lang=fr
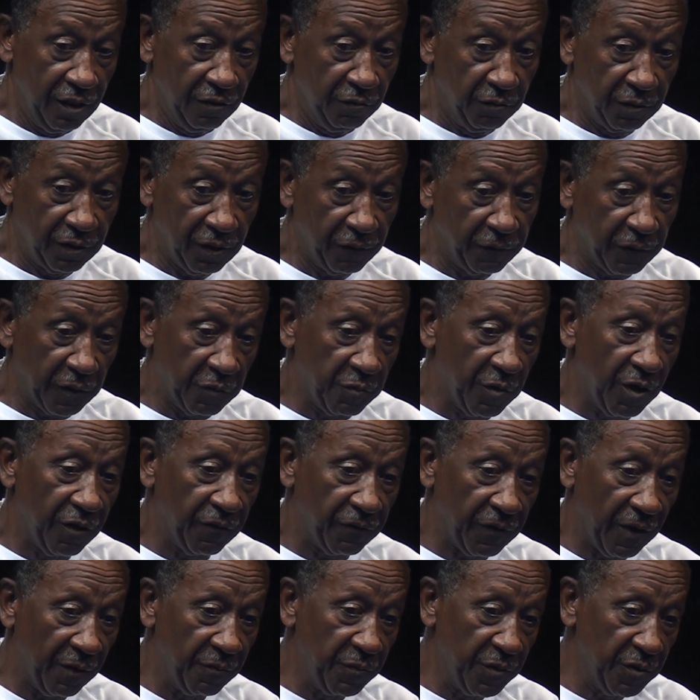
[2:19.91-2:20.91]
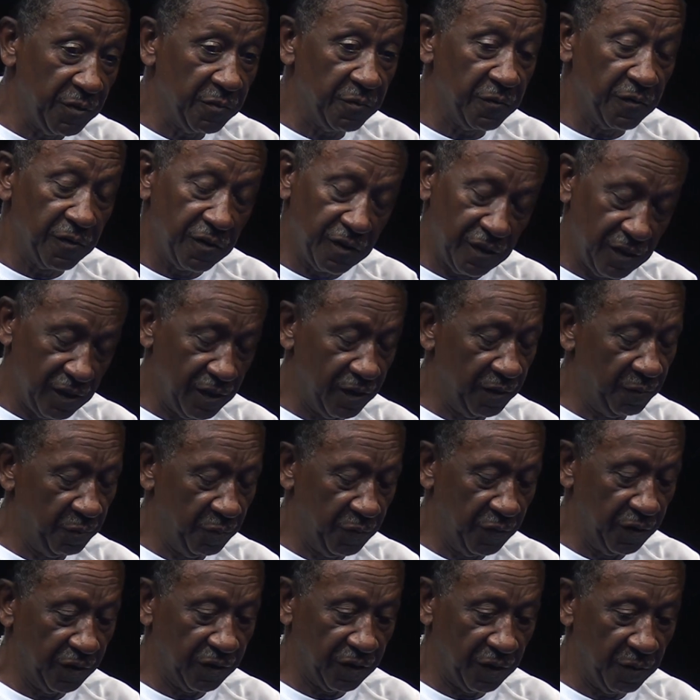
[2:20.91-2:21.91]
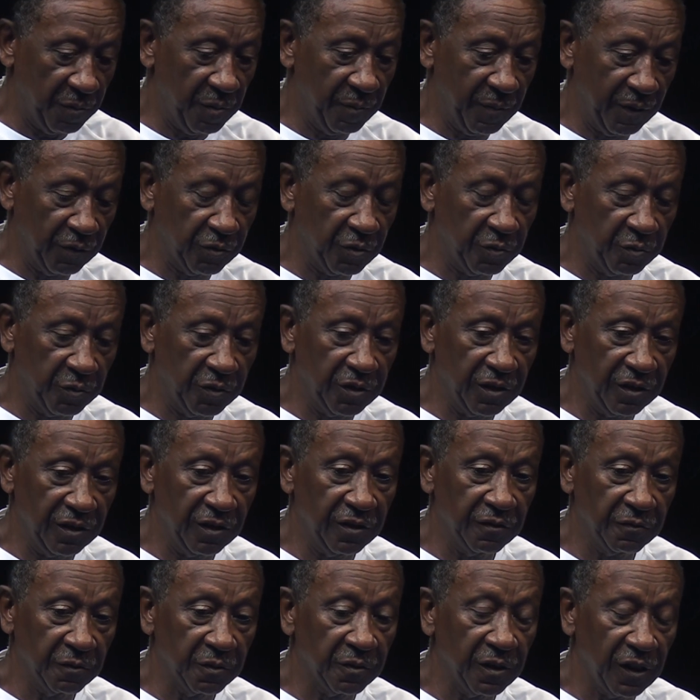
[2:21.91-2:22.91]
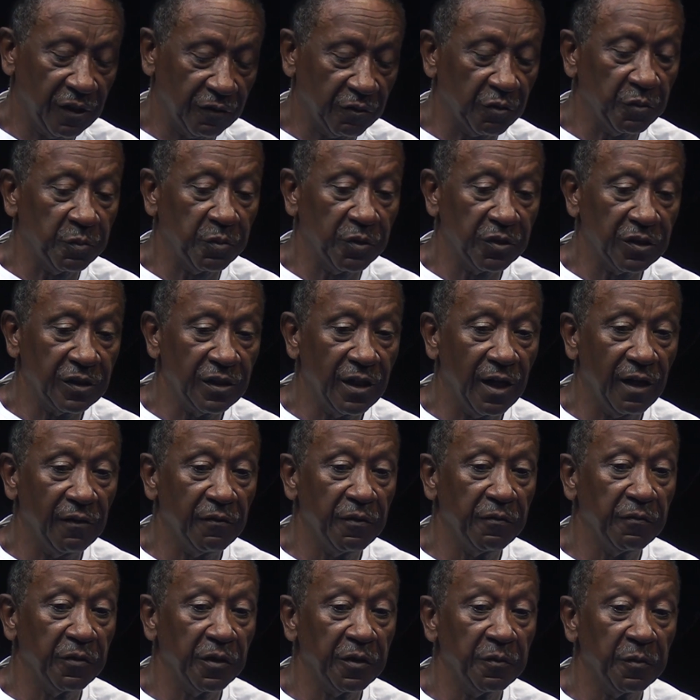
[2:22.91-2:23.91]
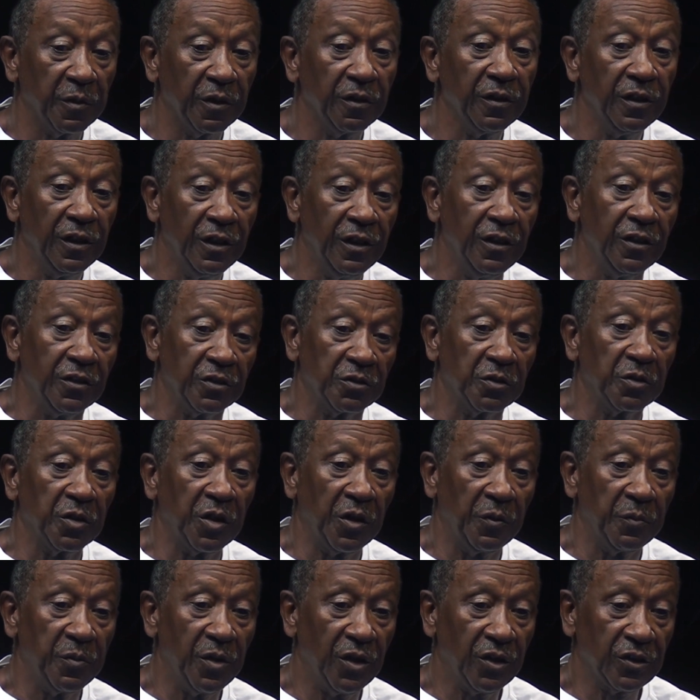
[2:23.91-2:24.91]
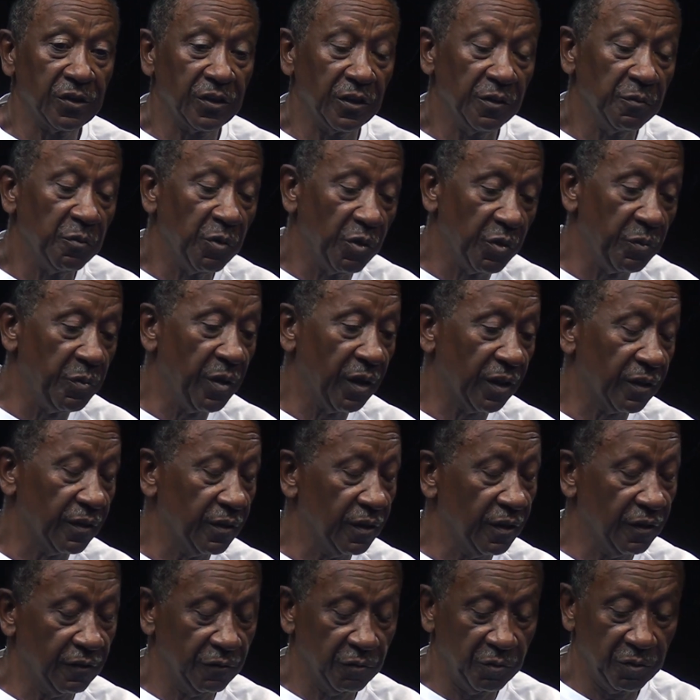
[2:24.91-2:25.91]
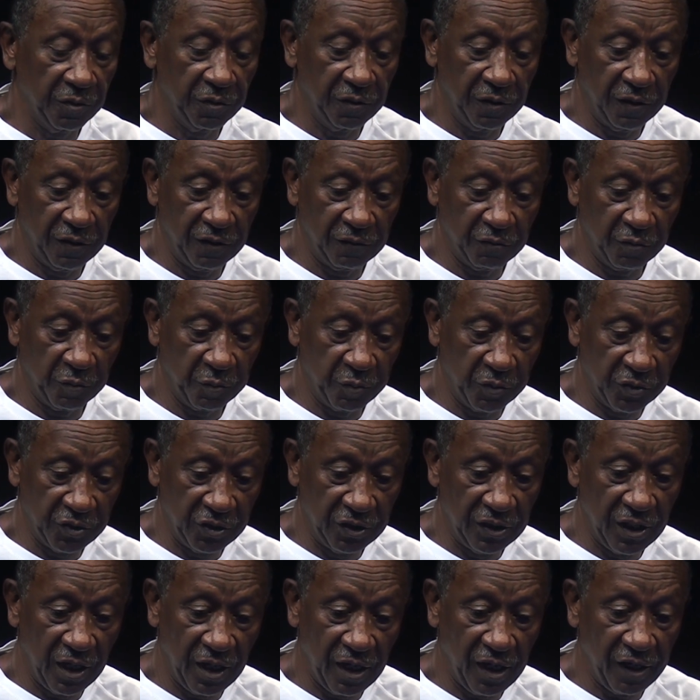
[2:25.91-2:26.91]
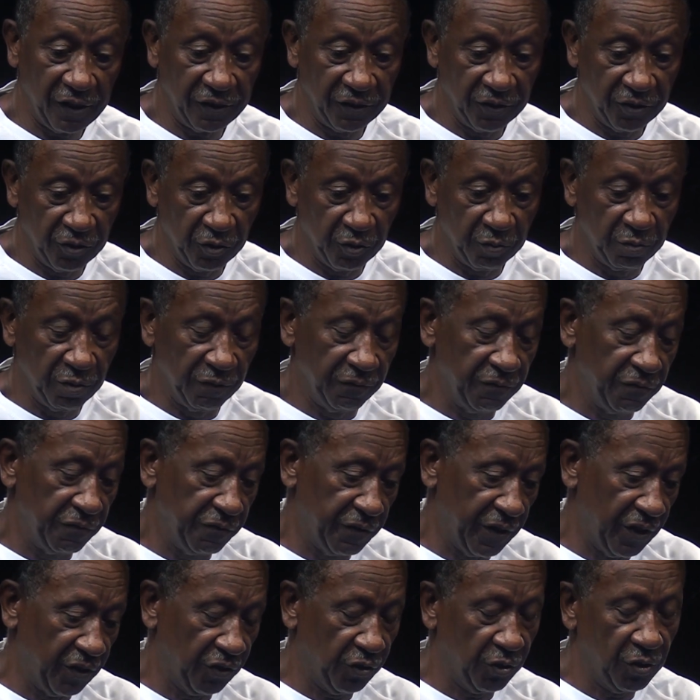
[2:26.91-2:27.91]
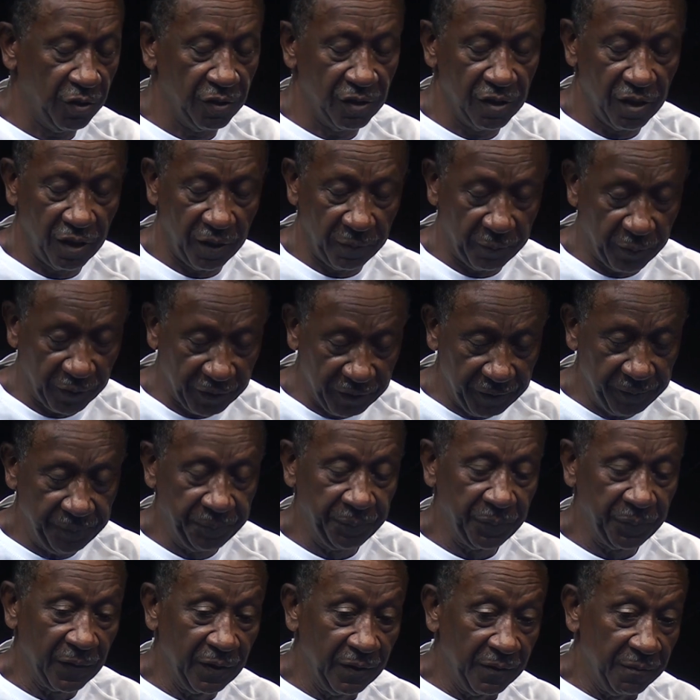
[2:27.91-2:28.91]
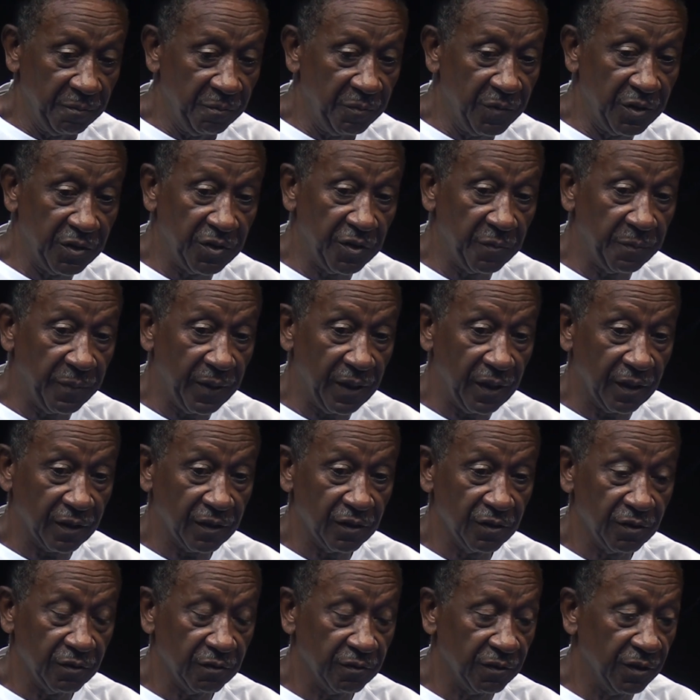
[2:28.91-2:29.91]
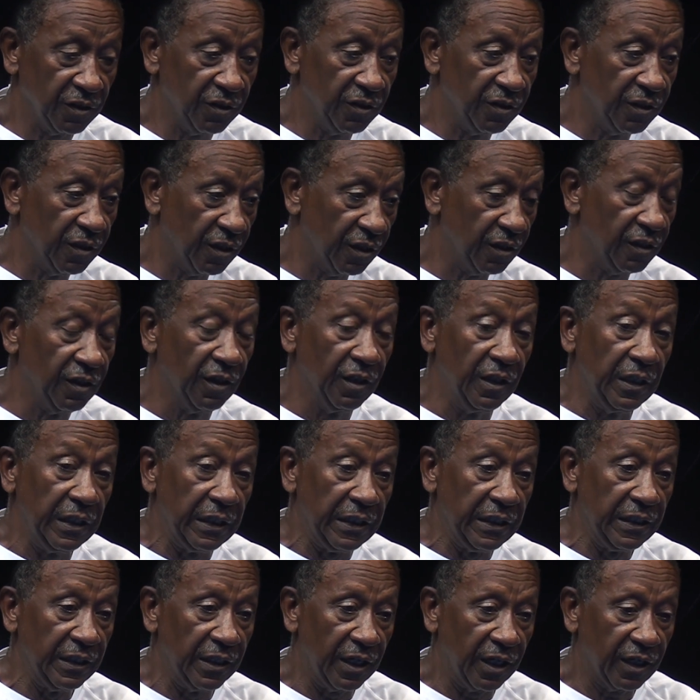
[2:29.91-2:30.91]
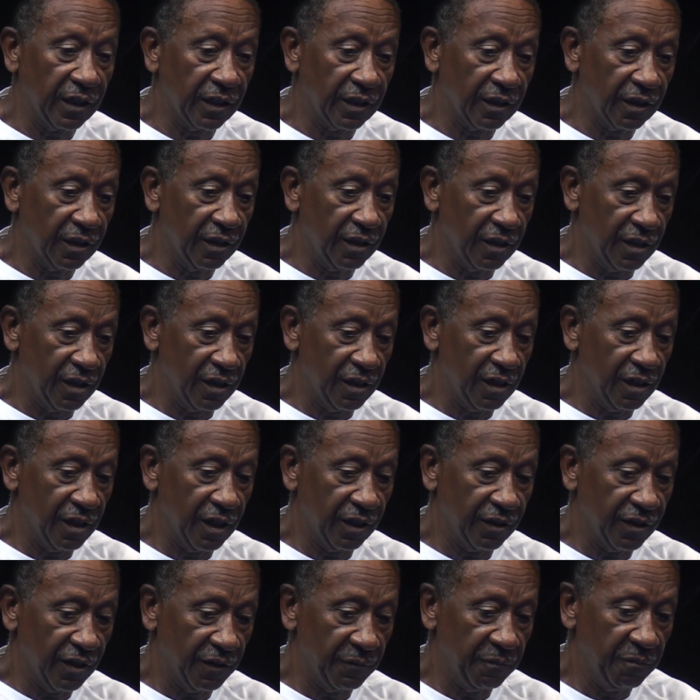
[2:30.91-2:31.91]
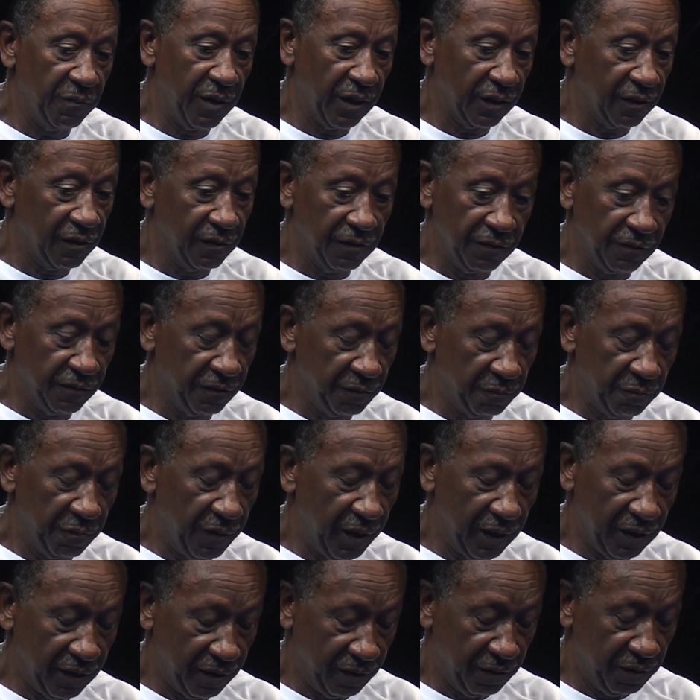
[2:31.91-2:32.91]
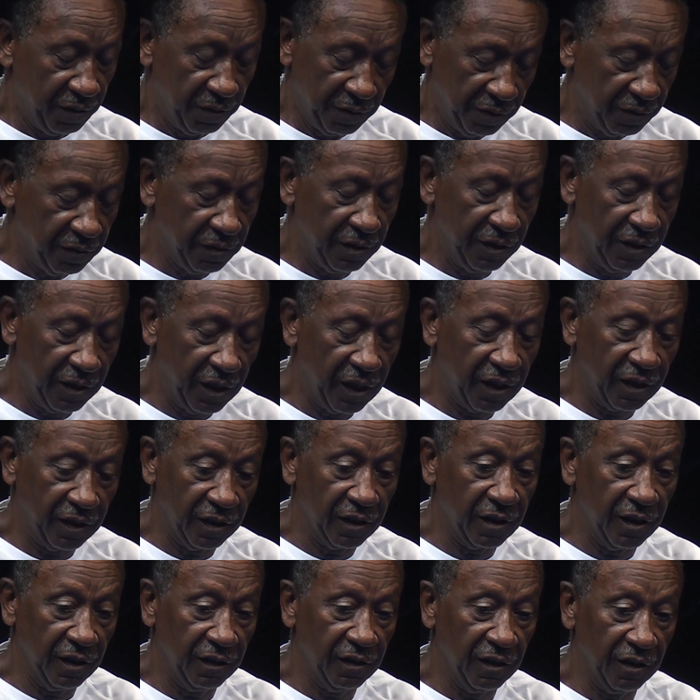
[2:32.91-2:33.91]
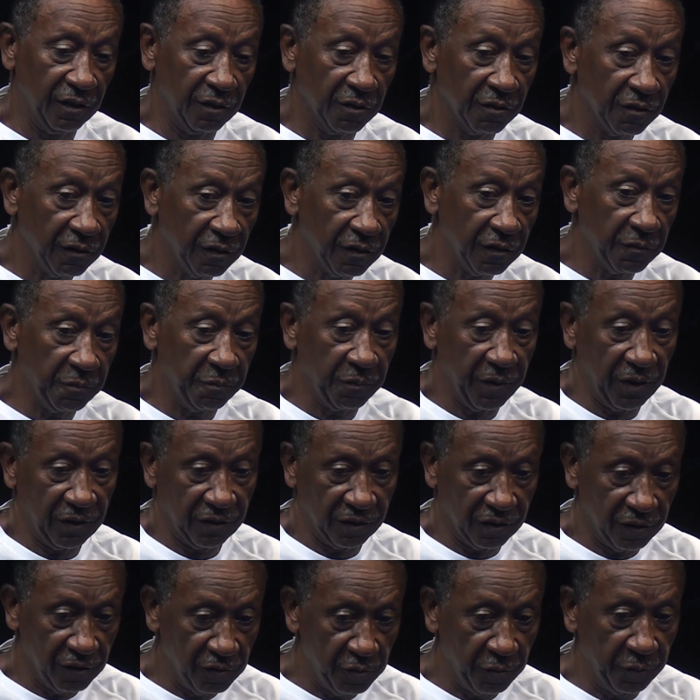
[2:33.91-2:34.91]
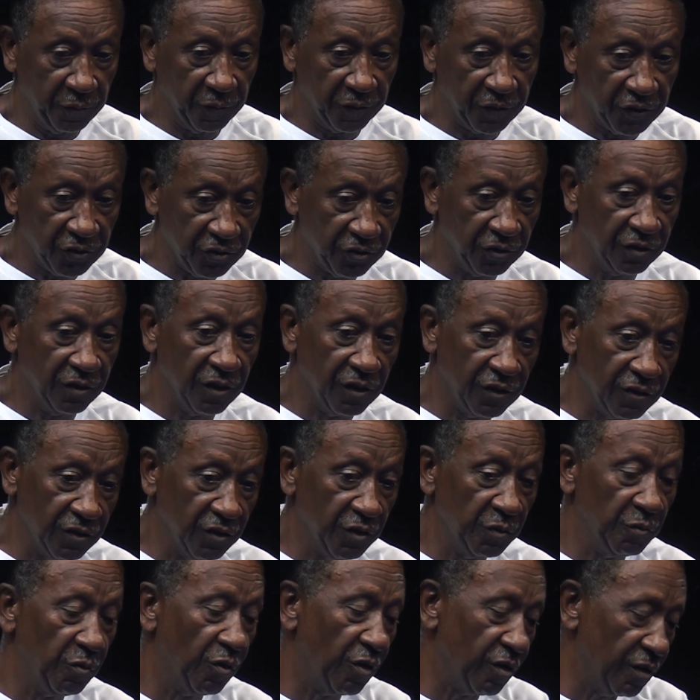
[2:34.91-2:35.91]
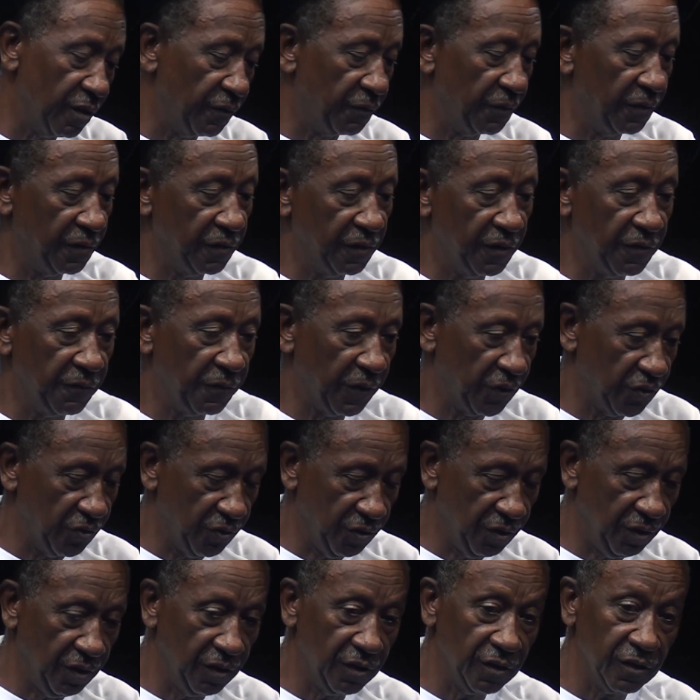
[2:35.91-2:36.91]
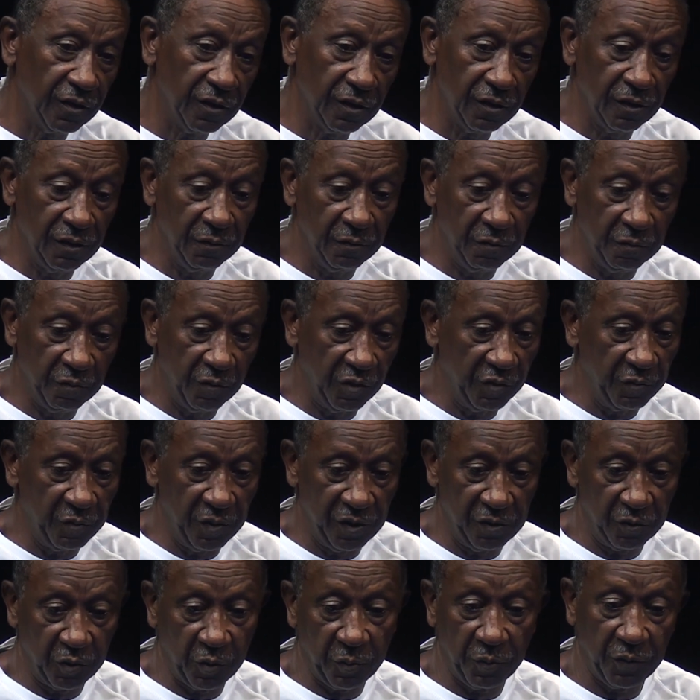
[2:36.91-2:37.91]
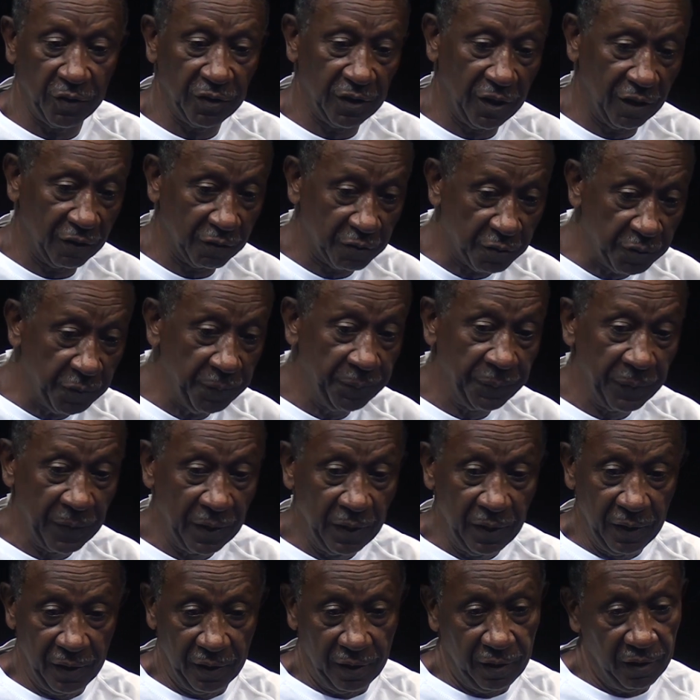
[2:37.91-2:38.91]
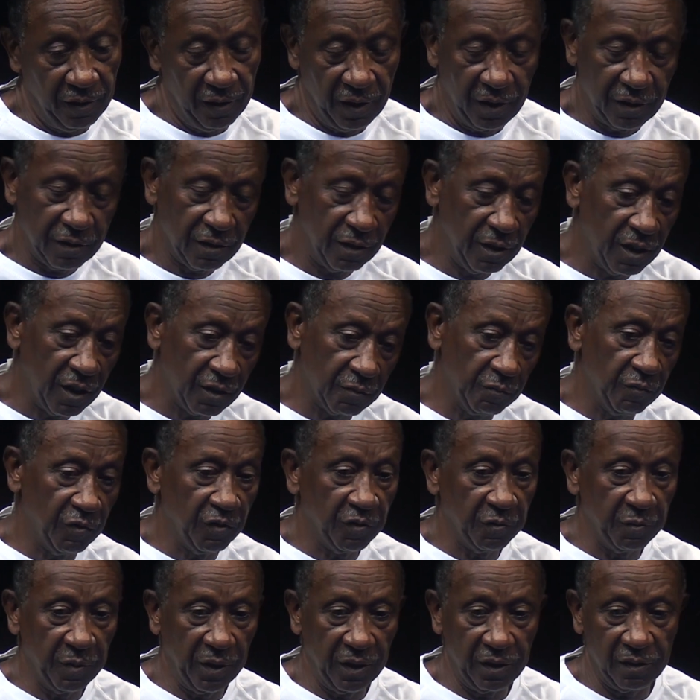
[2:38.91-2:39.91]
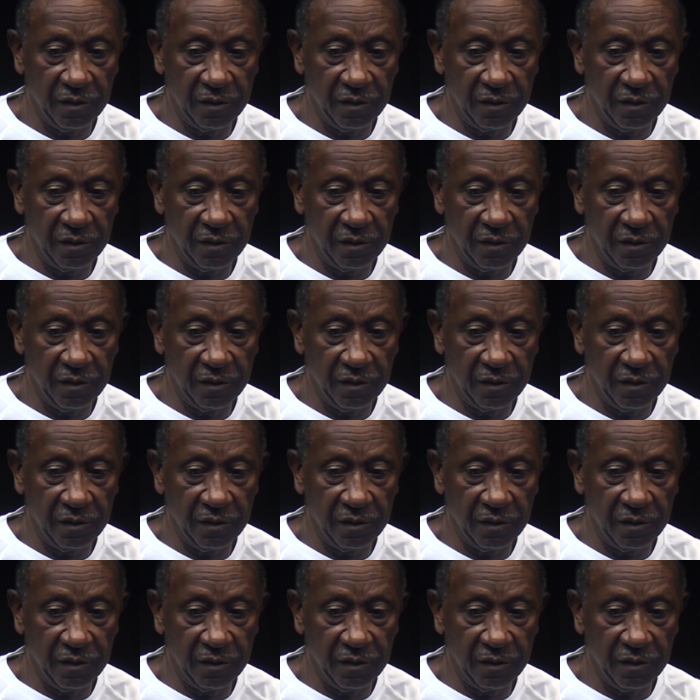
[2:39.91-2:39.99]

Nous étions vraiment en famille, mais, mais quand même, la troupe, la avait vraiment son ambiance. Et bon, ben, la, troupe a arrêté au bout de 21 ans après. Mais c'est pas la question de dire, il arrête la tête batte, non, Non, il arrête la tête haute parce que le président, dit, bon, il est fatigué, bon, ben, il repose un coup. là, c'est là que, bon, ben,